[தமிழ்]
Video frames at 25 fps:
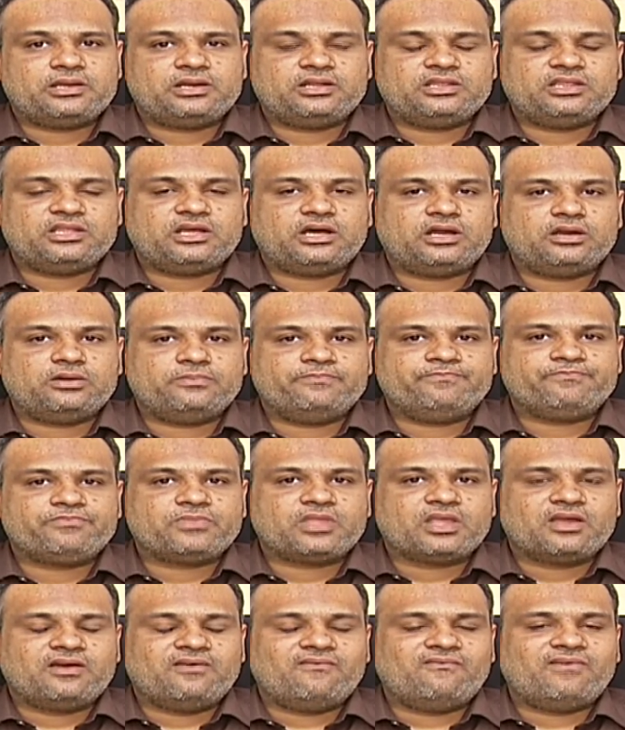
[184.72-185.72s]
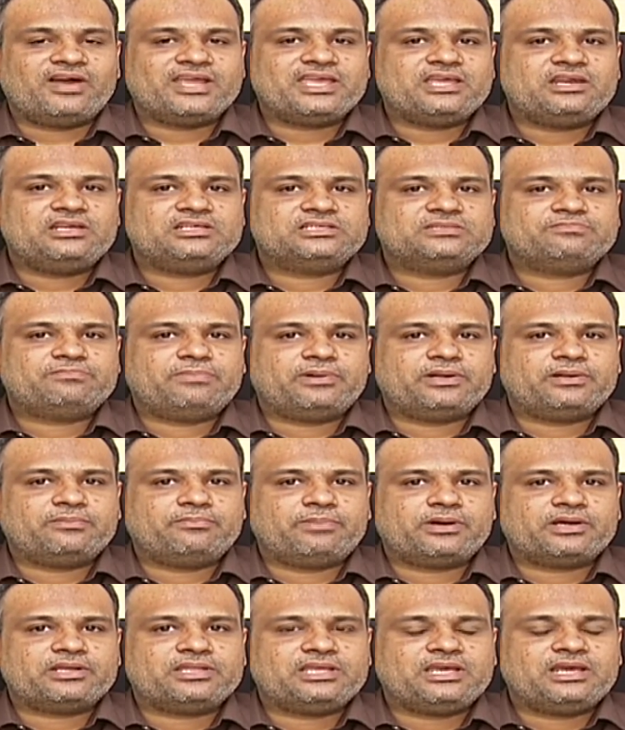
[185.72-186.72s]
இருந்தாலும் வயிறு ப
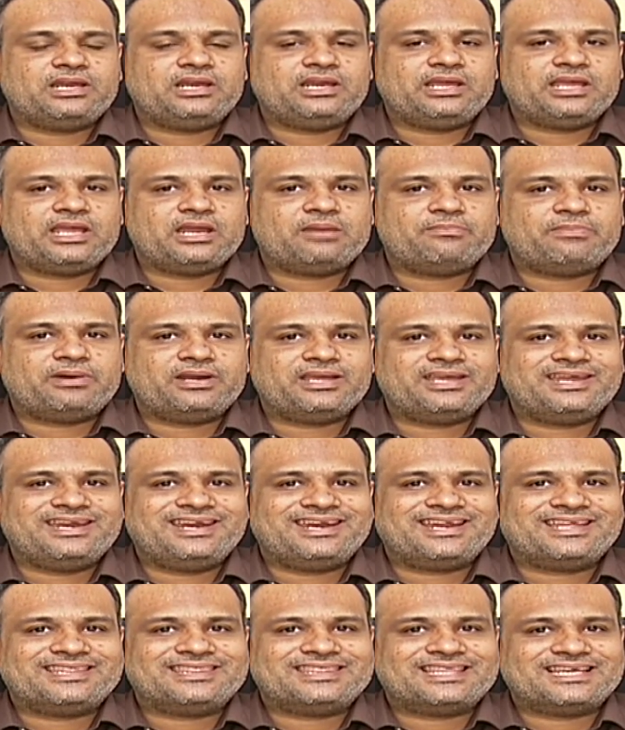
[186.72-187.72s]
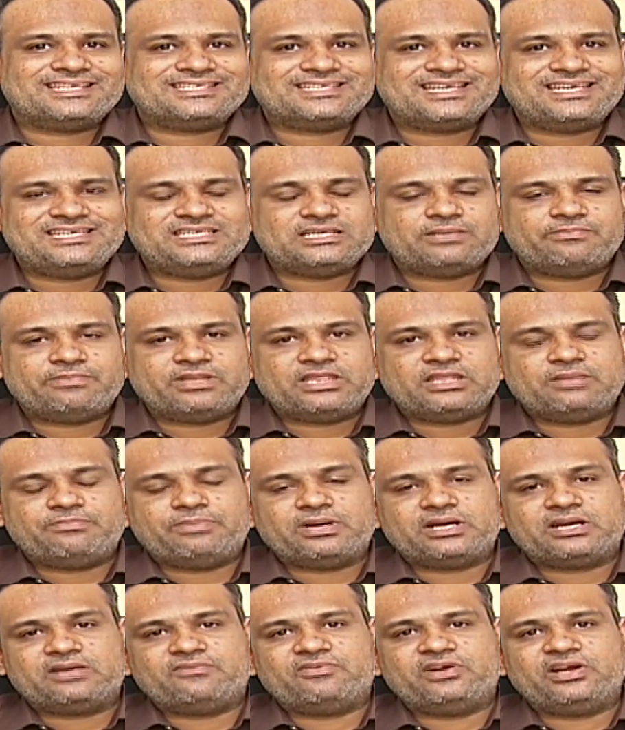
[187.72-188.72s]
பகுதிகளில் ஏற்படுகின்ற தசை
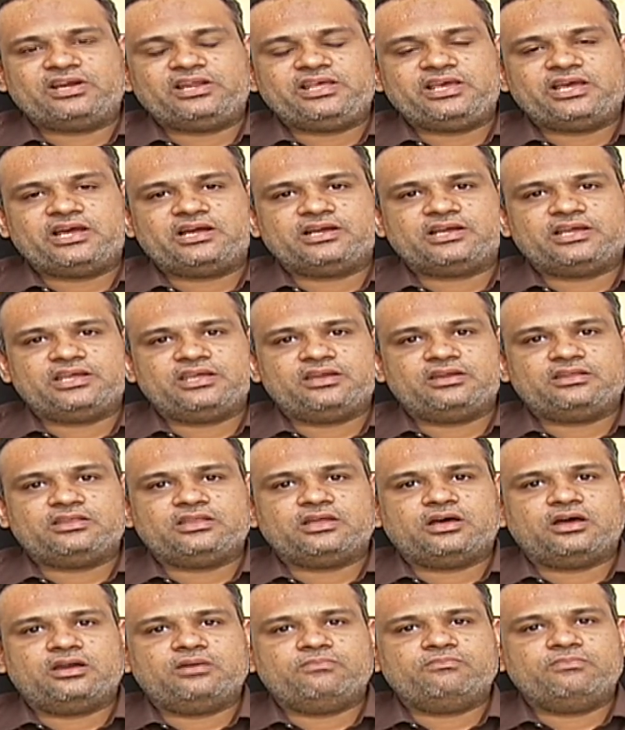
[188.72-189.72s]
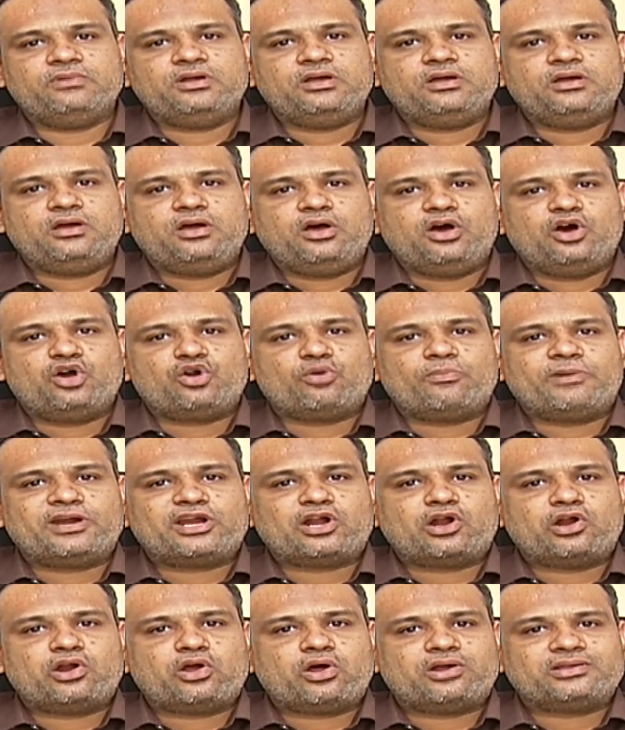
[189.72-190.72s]
சம்பந்தப்பட்ட வழியாக இருந்தாலும்
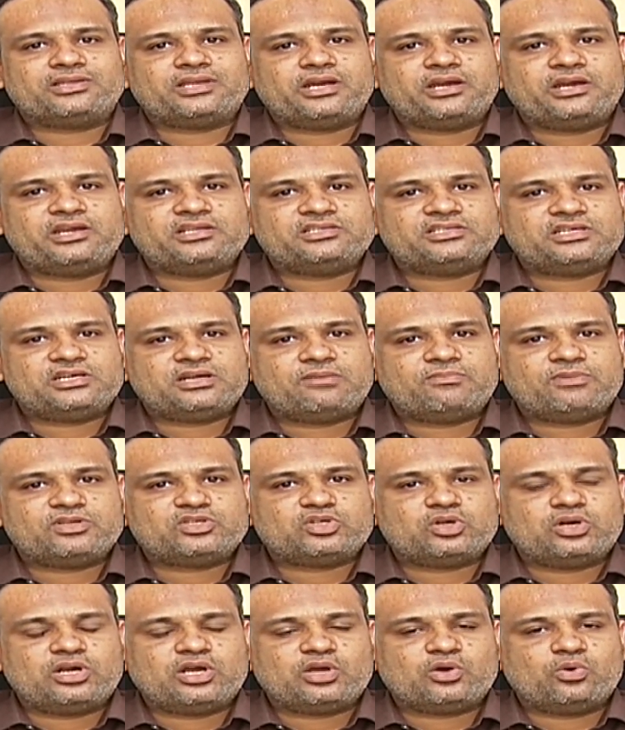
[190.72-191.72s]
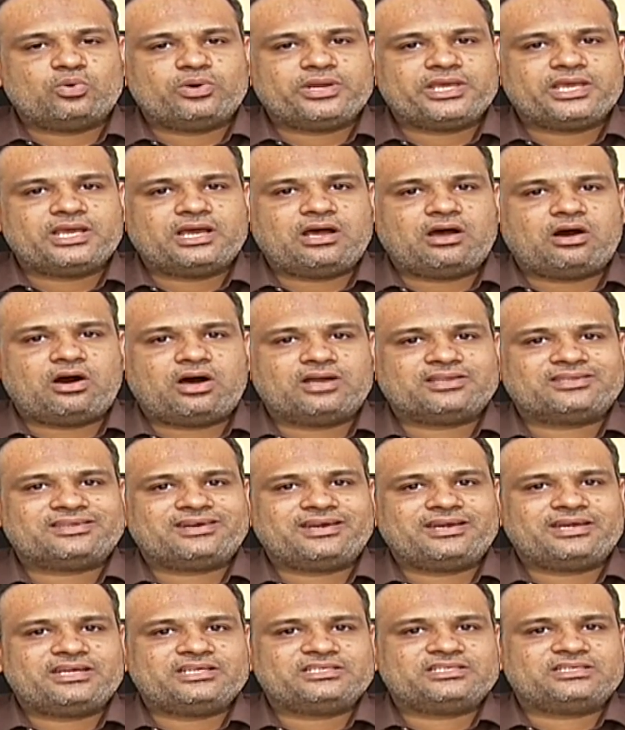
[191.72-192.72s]
ரொமட்டாய்டு ஆர்த்ரைட்டிஸ்ன்னு நம்ம சொல்லக்கூடிய
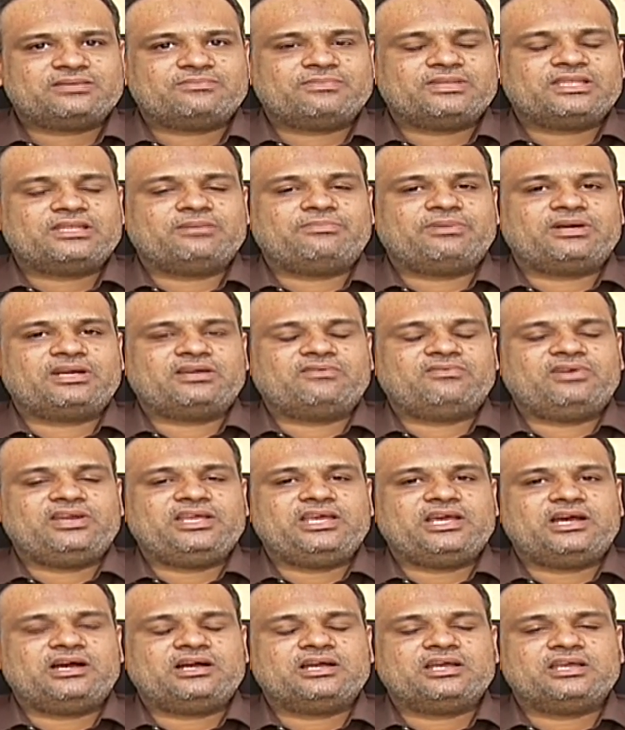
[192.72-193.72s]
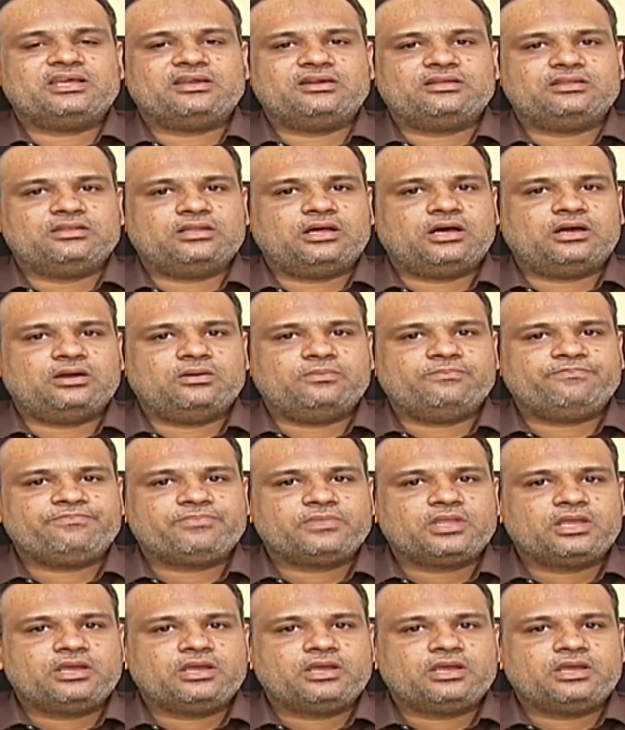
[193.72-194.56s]
ஆர்த்ரைட்டிஸ் சம்மந்தப்பட்ட வழியாக இருந்தாலும்